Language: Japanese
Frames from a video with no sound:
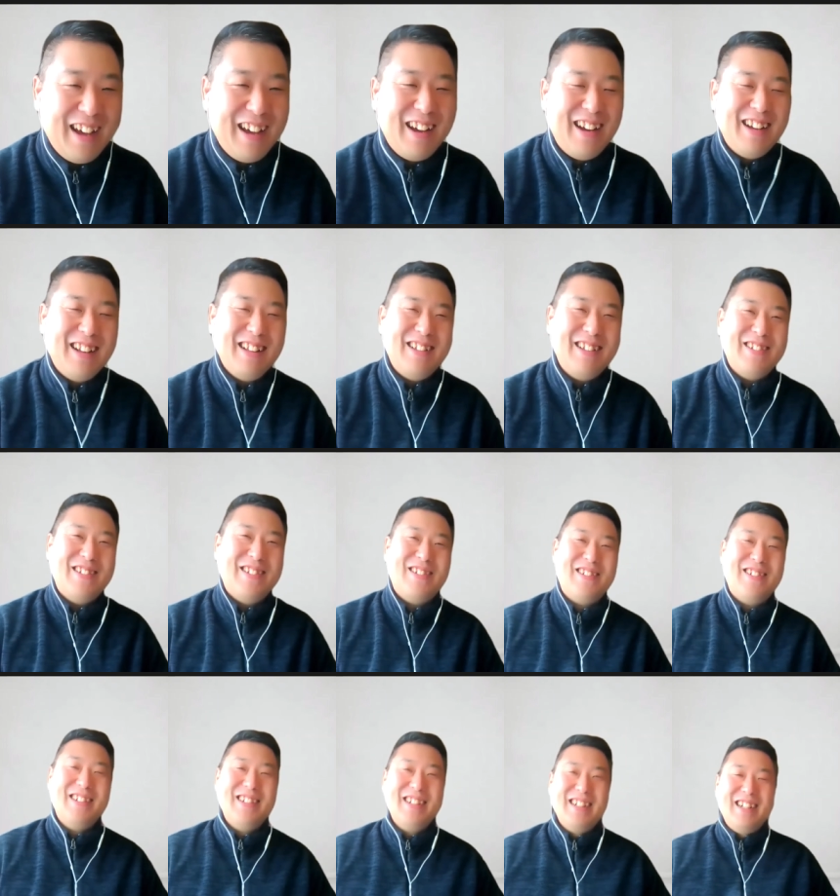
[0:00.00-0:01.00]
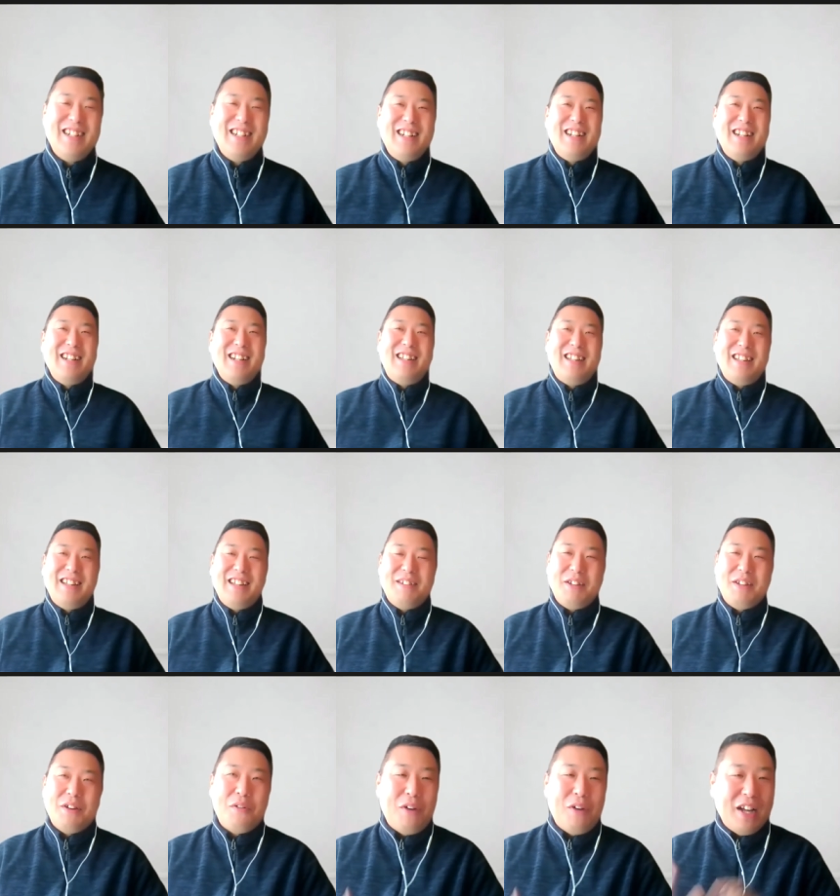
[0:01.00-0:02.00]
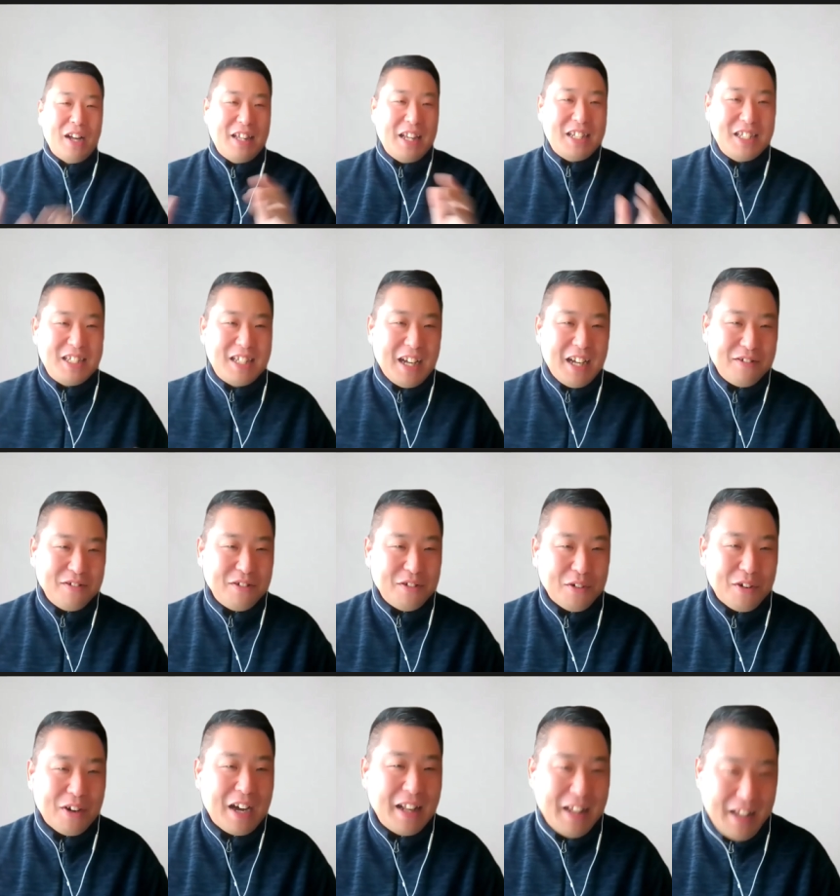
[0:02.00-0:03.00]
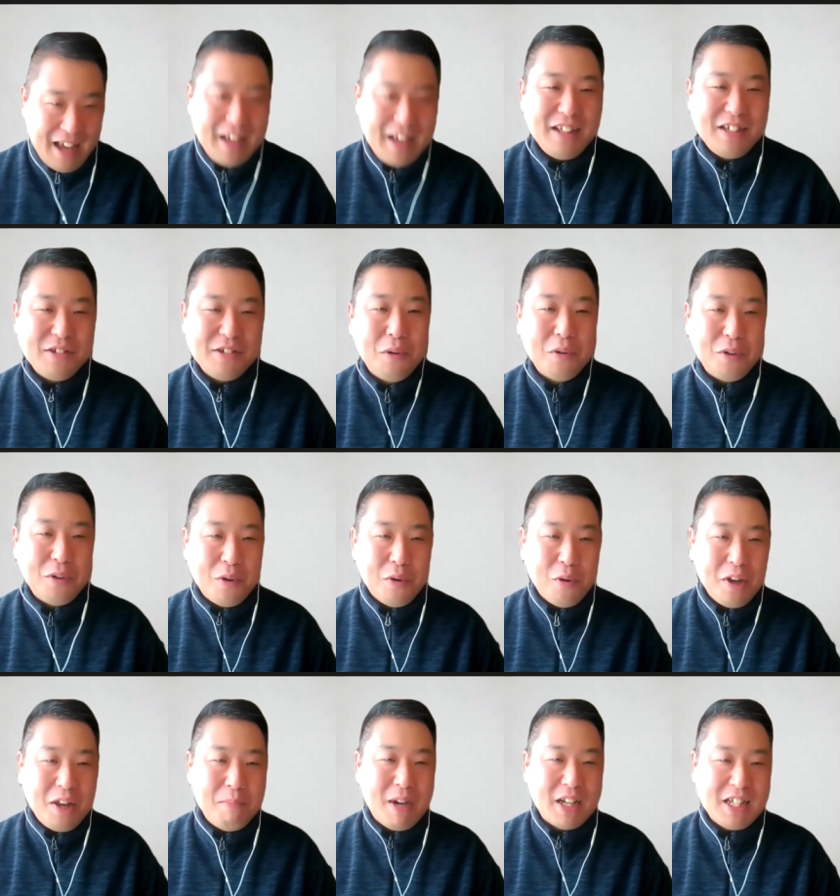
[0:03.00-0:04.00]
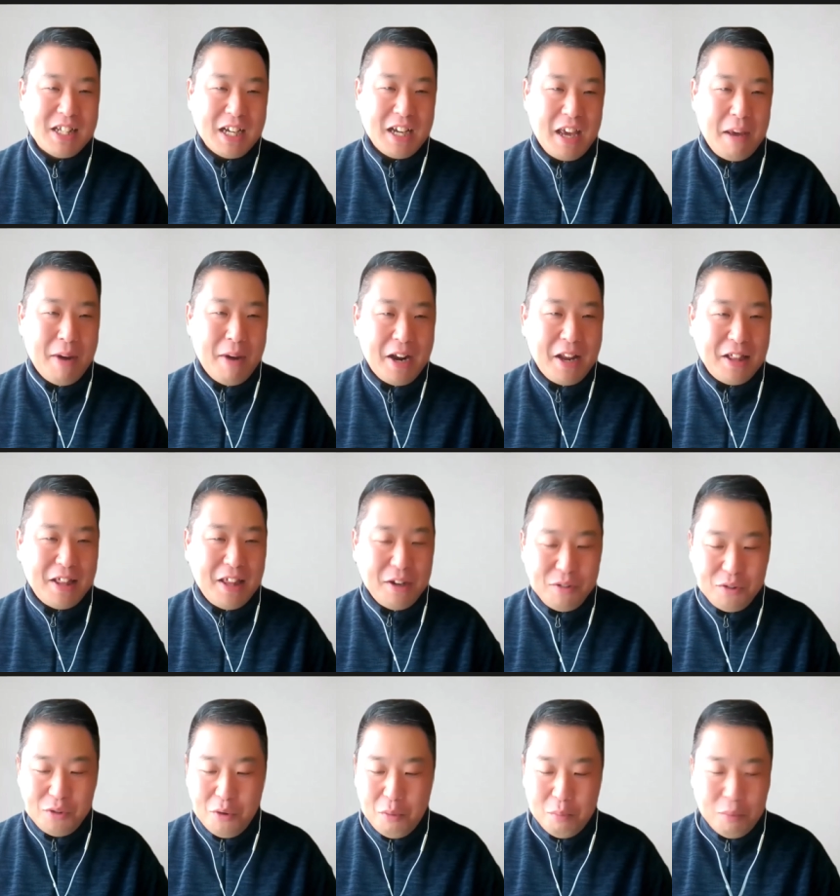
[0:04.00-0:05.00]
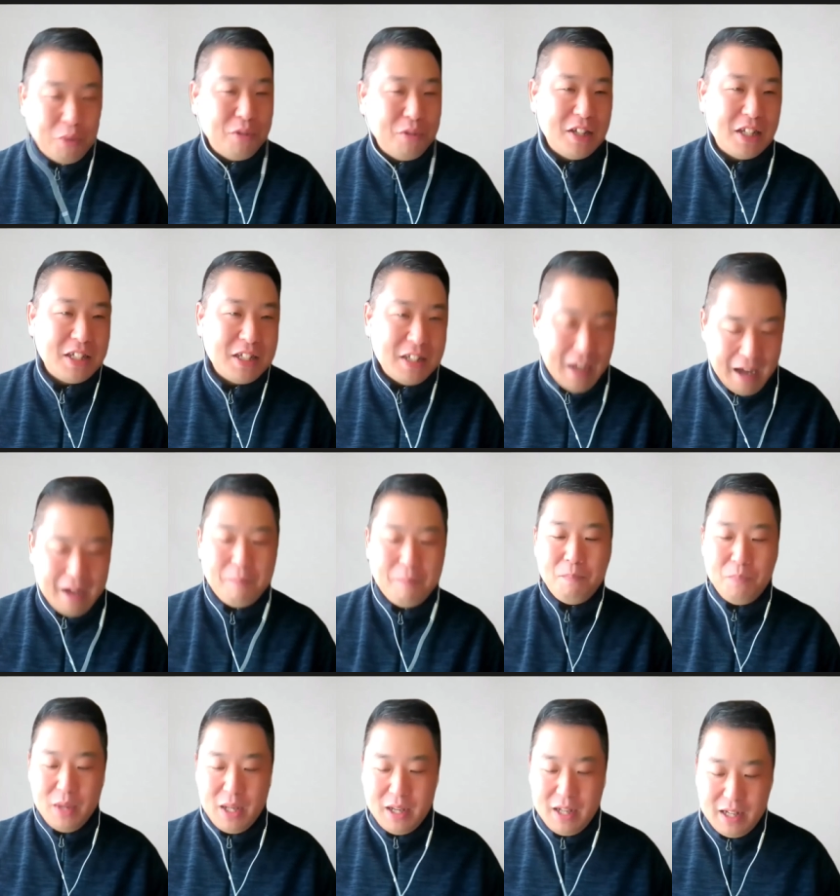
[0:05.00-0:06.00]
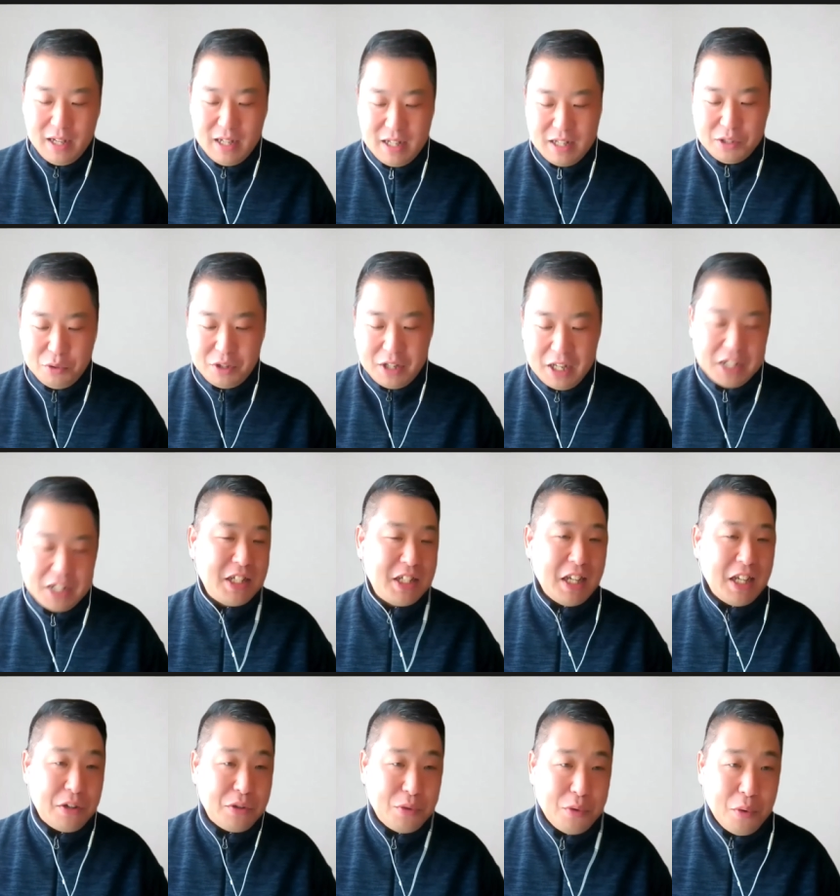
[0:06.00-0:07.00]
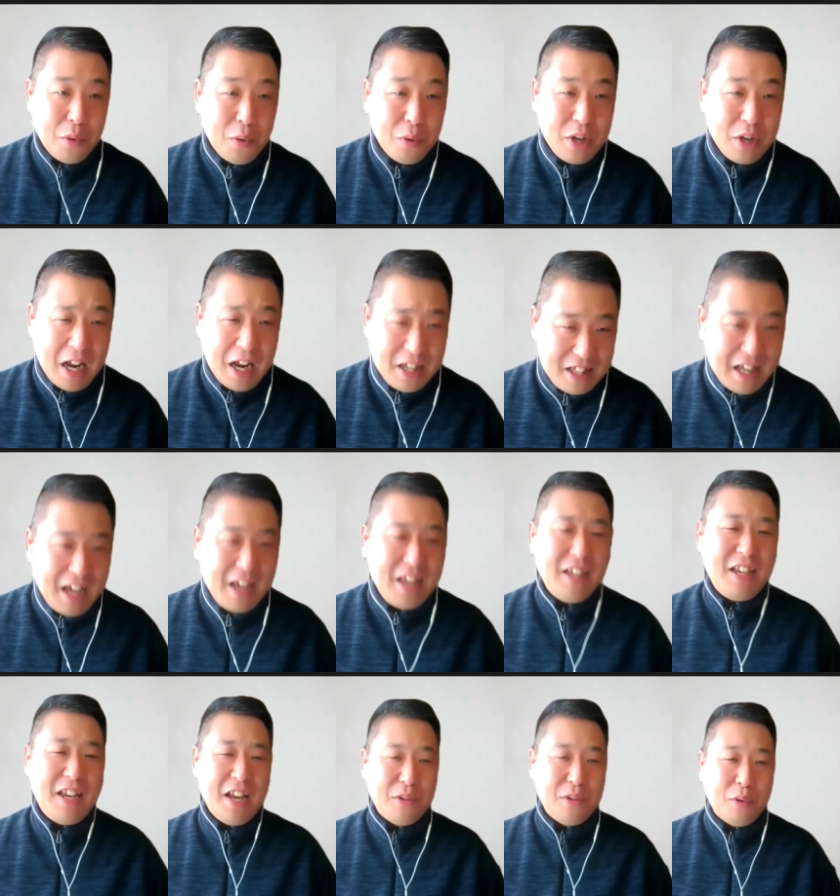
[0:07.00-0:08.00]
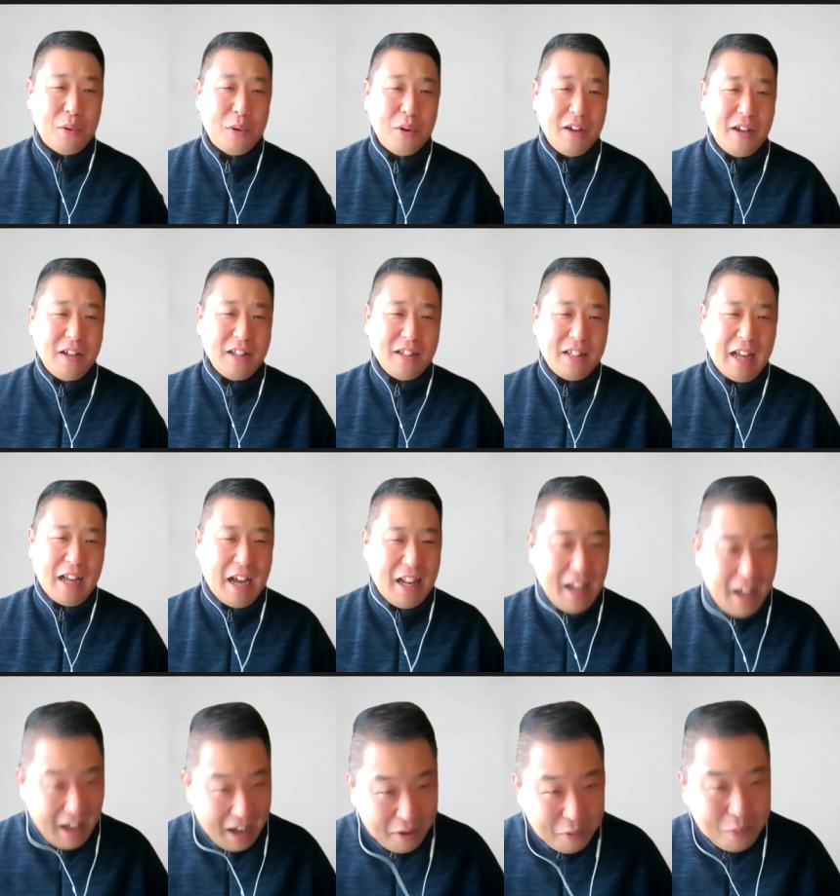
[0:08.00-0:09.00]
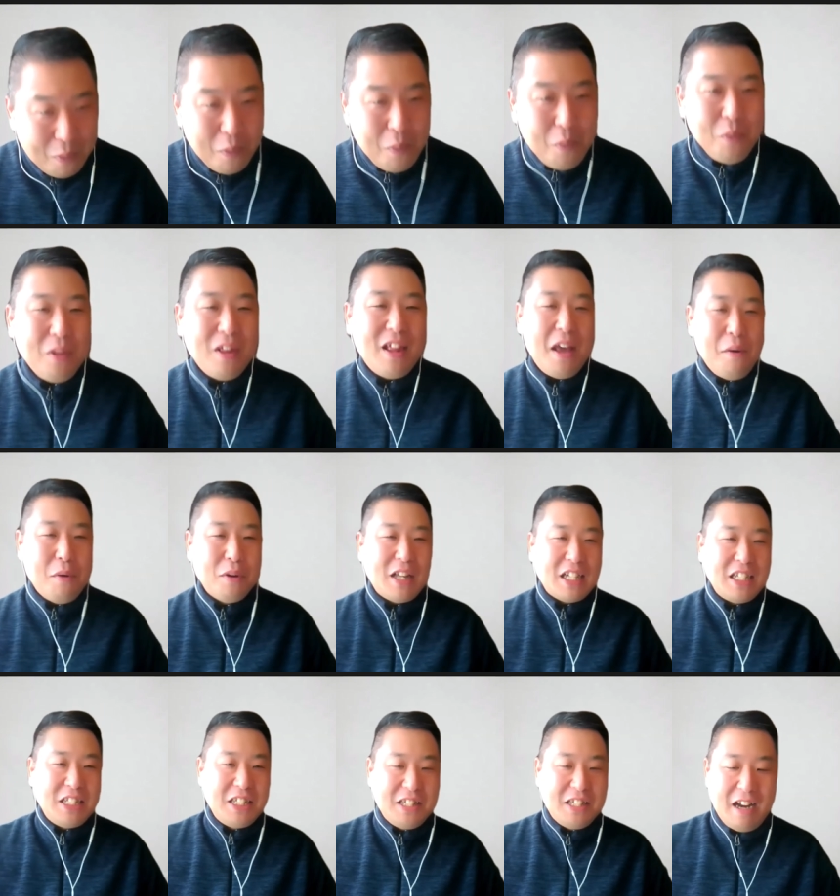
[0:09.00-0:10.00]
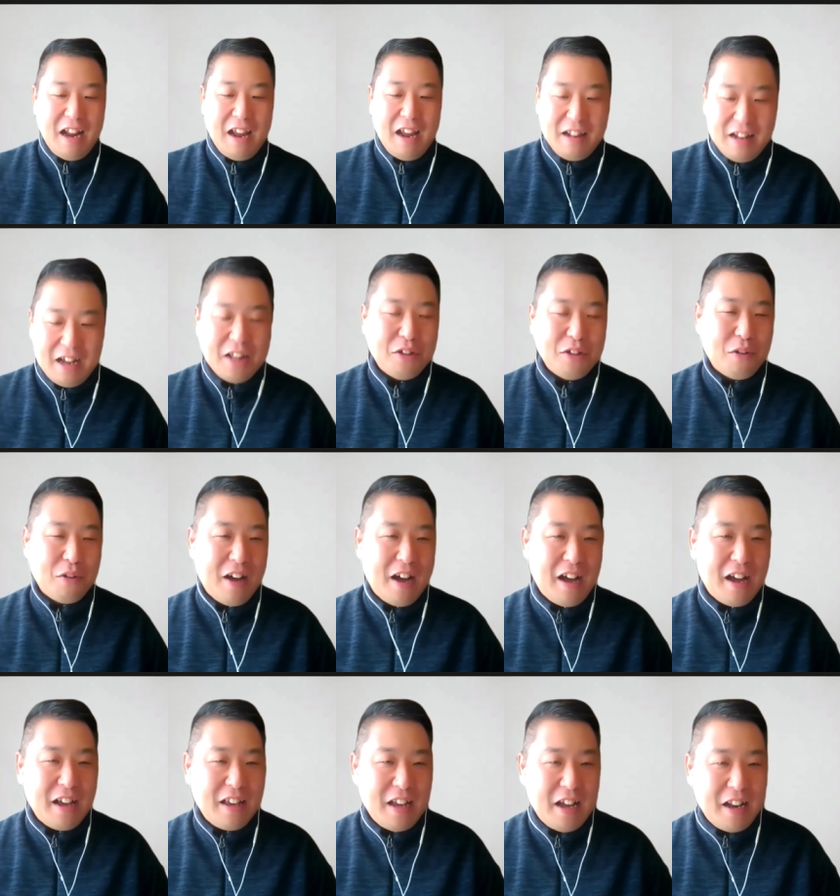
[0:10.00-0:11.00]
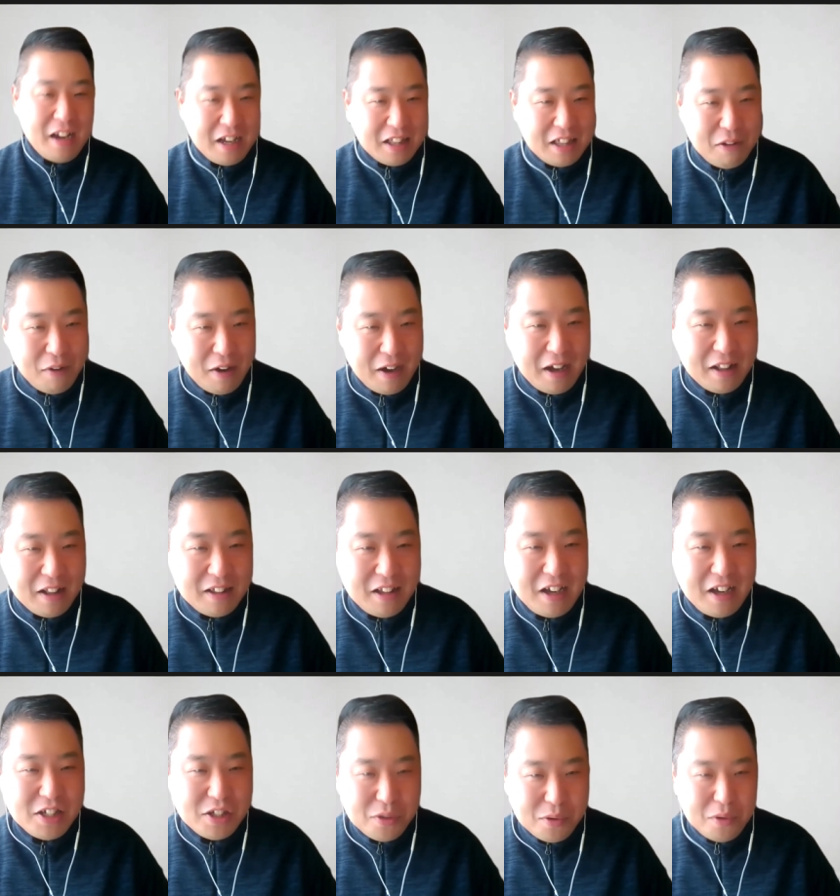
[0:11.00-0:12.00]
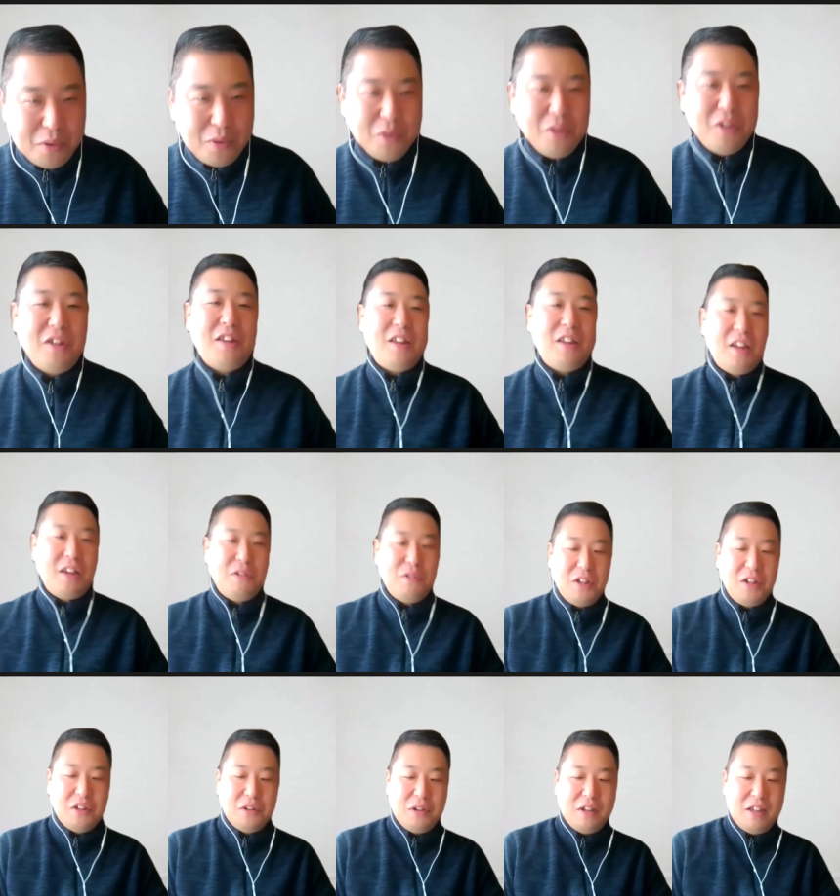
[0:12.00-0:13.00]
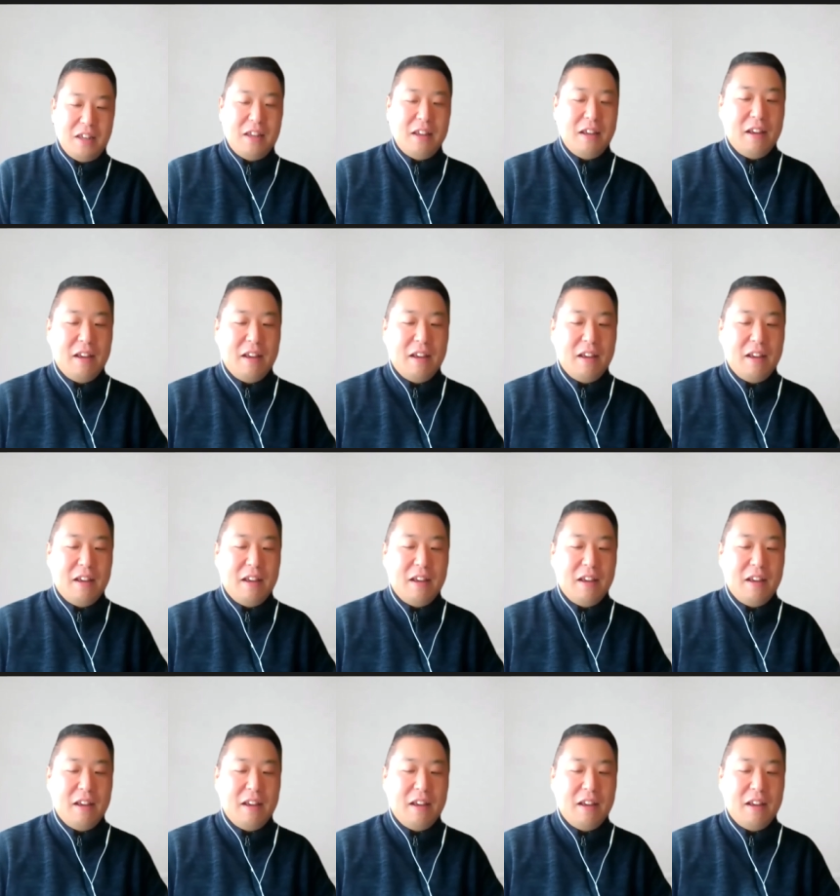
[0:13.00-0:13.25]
あの。要はデジタルとかね、すごくこう今叫ばれてると思うんですが、そういうデジタルをこうやりたいけど、なかなかこう手を出しづらいなとか、やり方わかんないぞっていう人に、